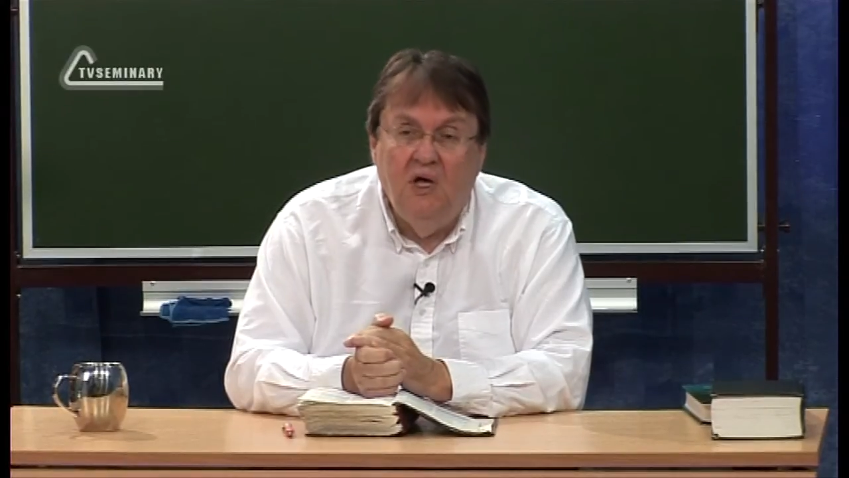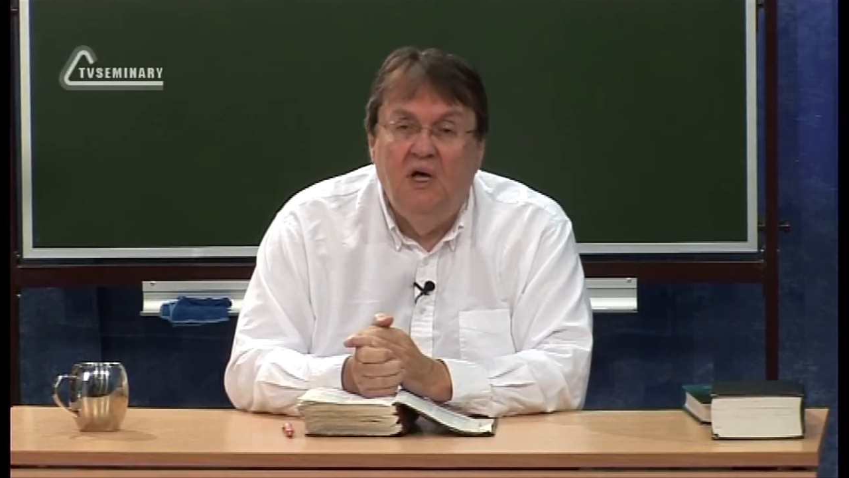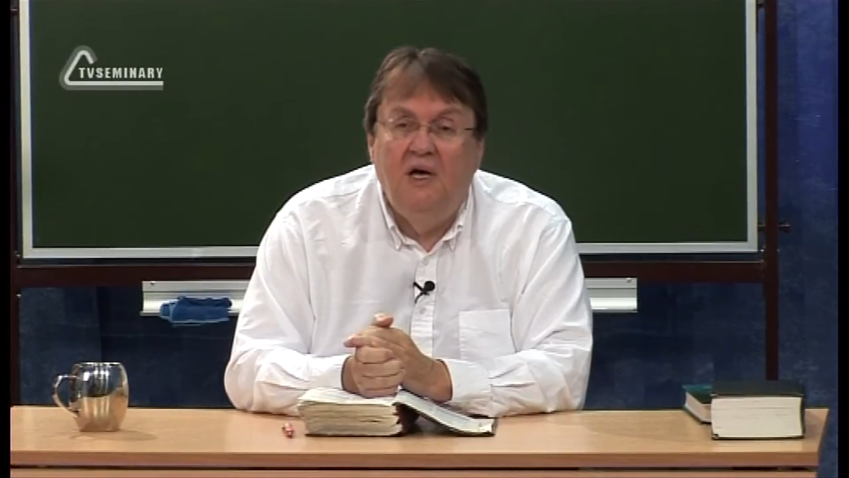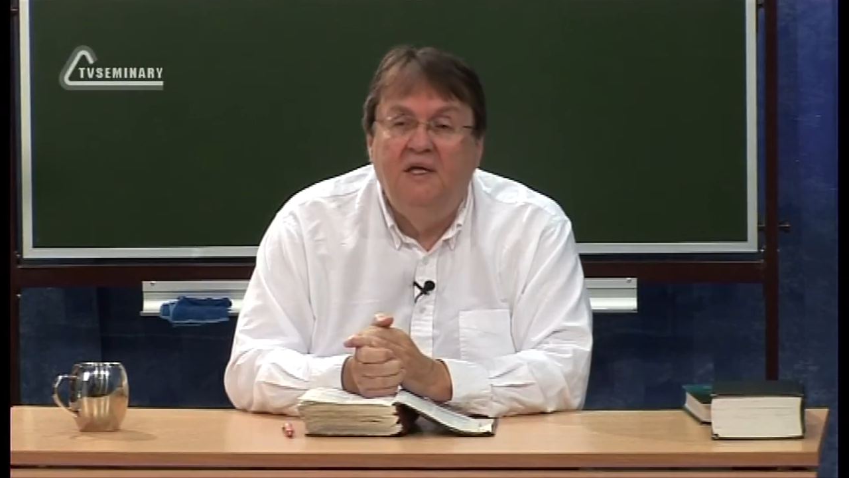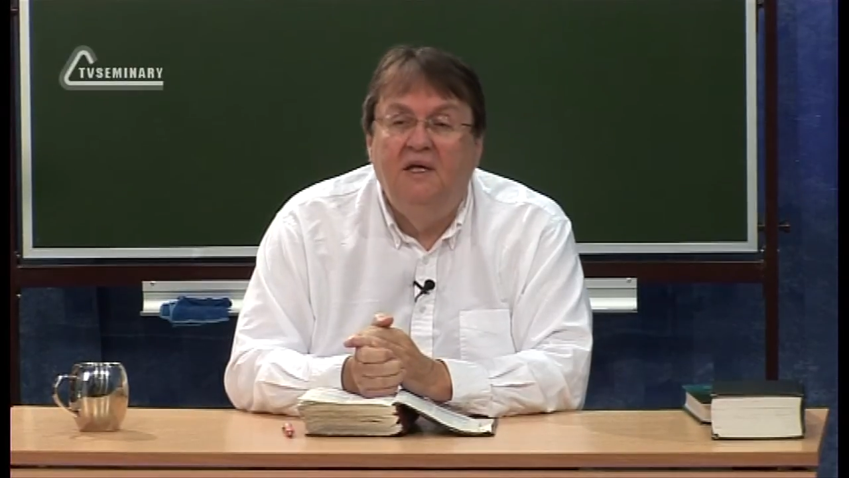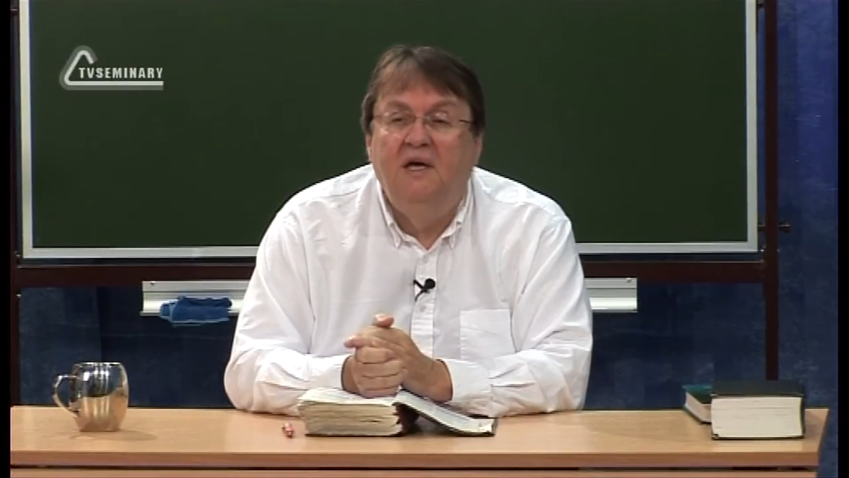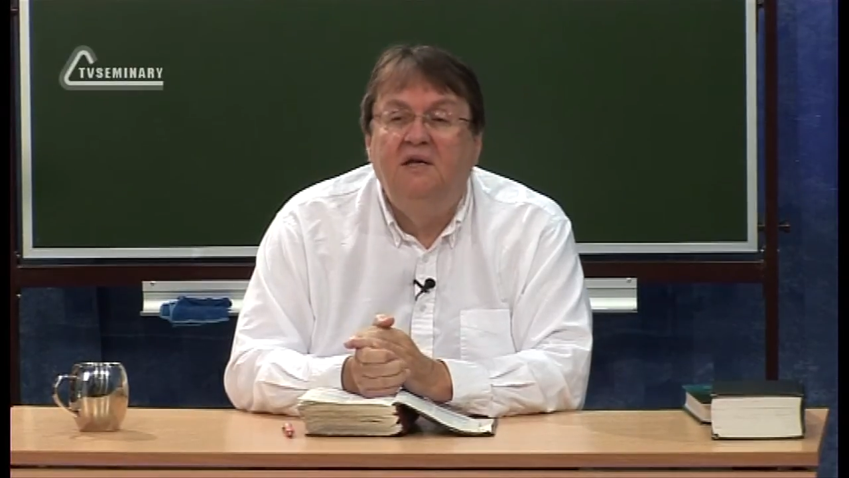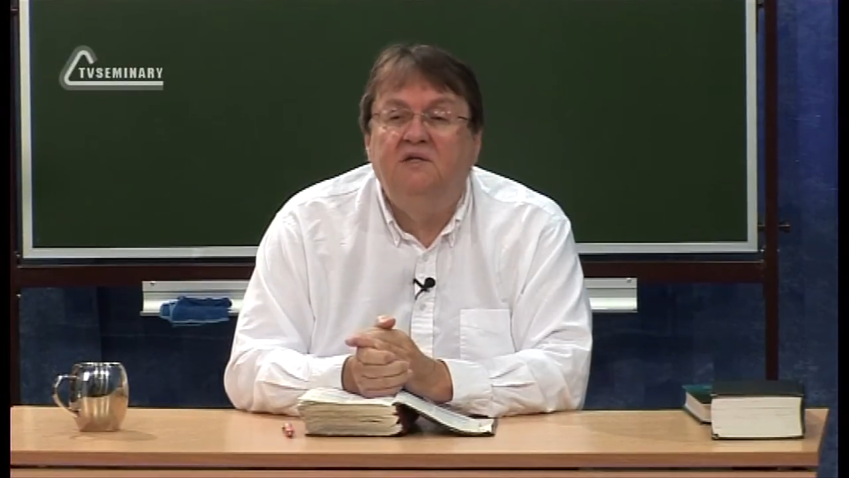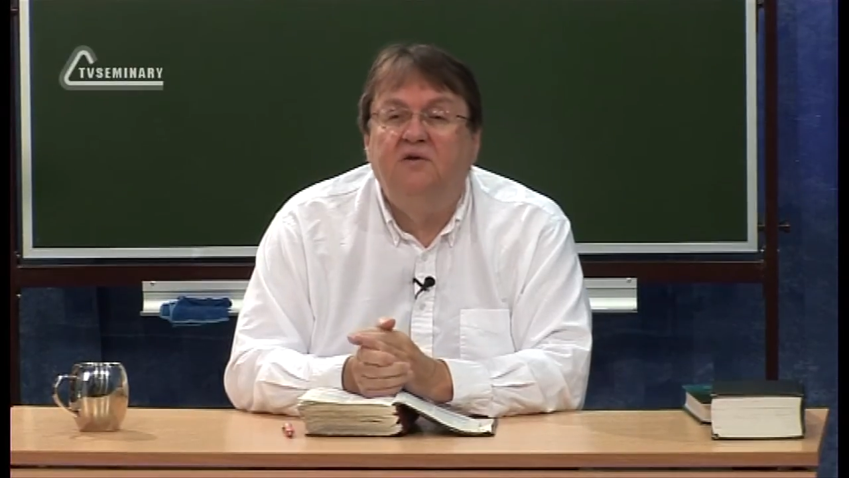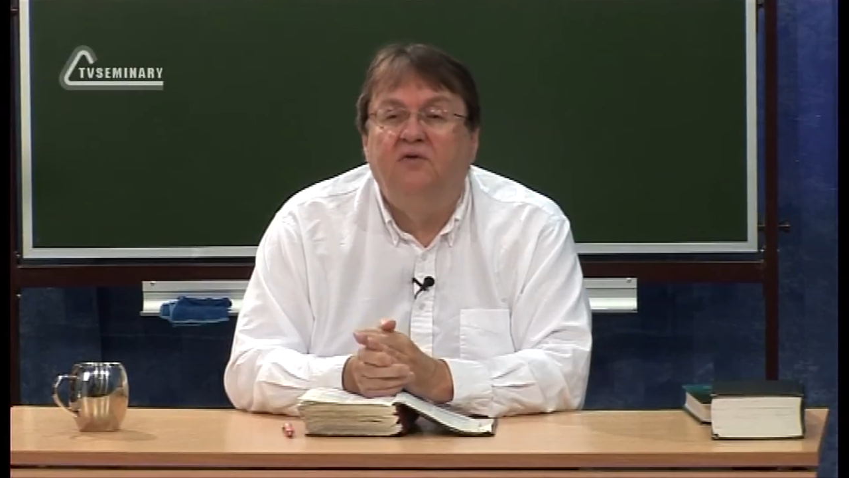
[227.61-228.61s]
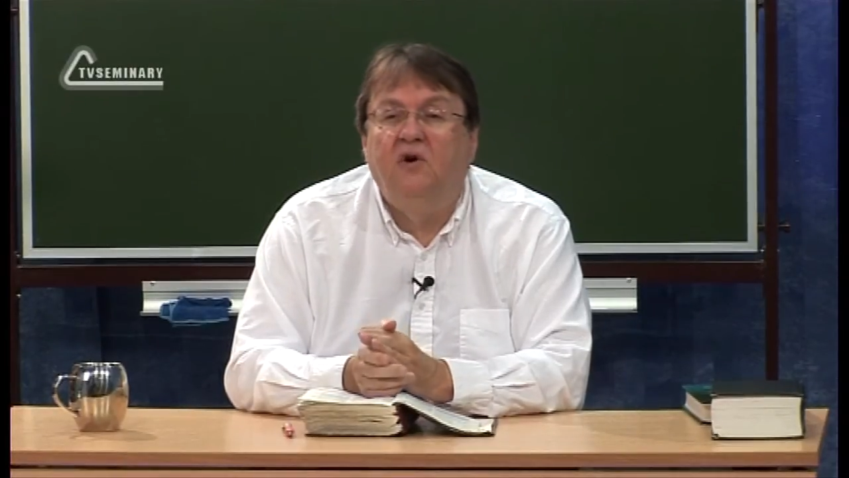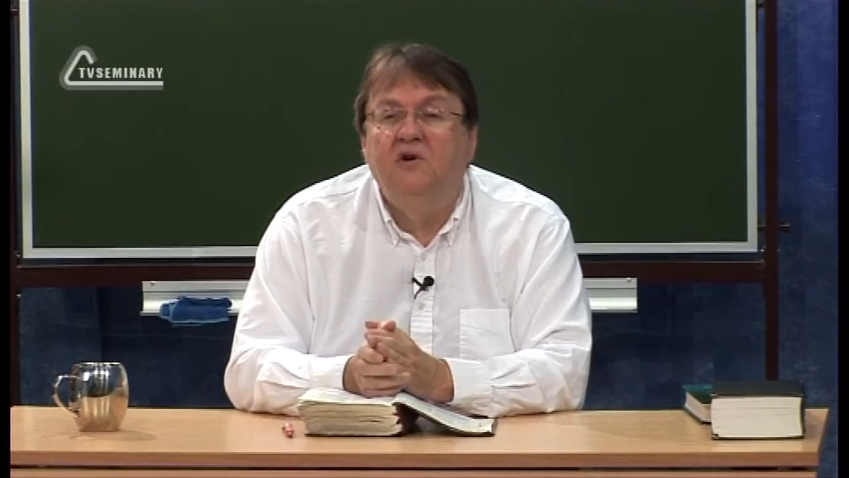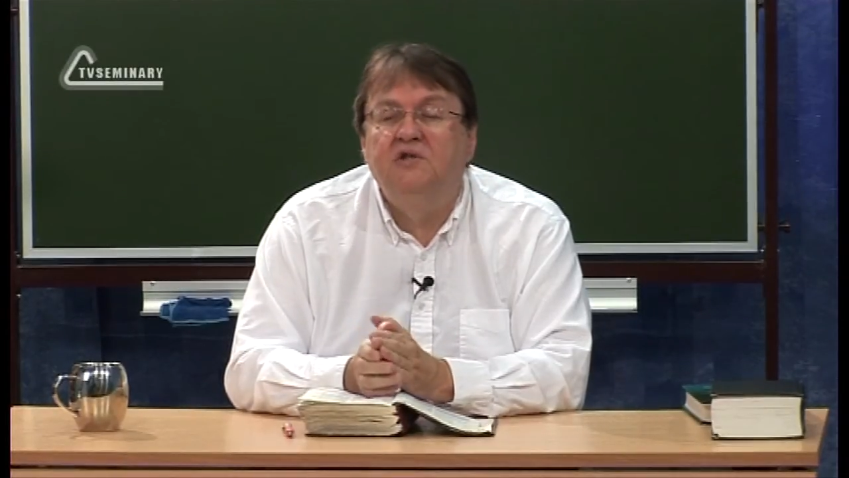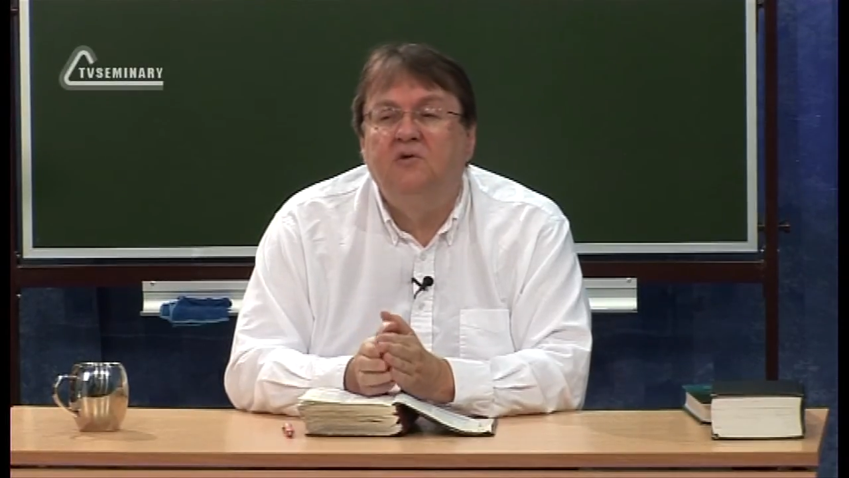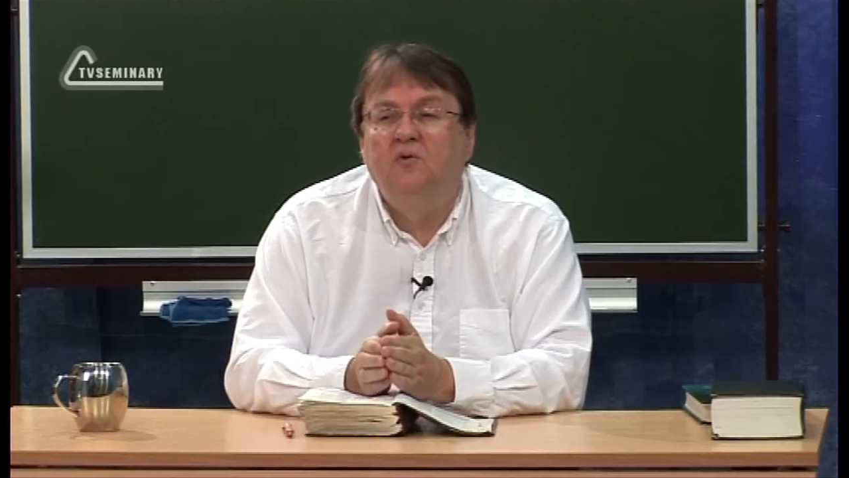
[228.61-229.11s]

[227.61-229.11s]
буквально в следующем стихе,